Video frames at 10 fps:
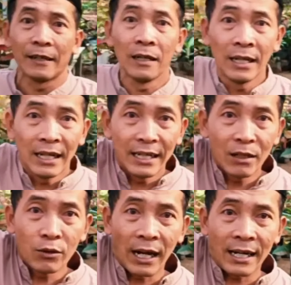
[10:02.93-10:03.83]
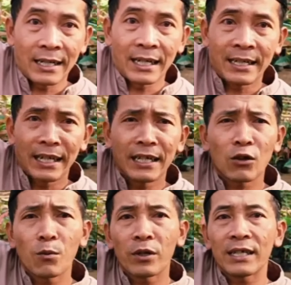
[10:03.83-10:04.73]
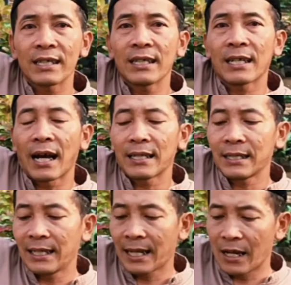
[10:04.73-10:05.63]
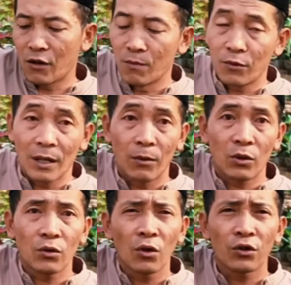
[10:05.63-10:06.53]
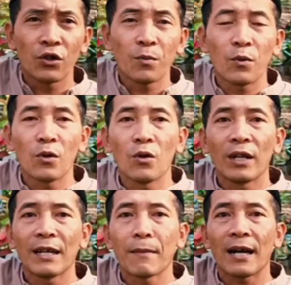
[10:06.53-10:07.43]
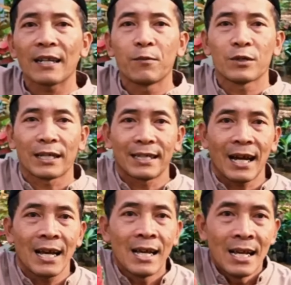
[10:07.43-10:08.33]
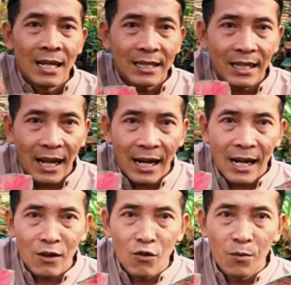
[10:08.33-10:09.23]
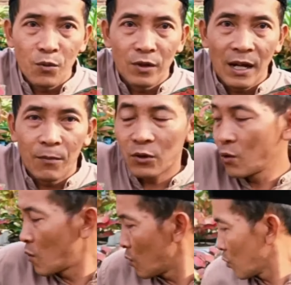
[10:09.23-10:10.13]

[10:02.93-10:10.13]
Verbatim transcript: nih ini udah gede-gede ini rumpun isi tiga isi tiga ya Om oh, Bunda Bosku 75.000 saja silakan om bunda bosku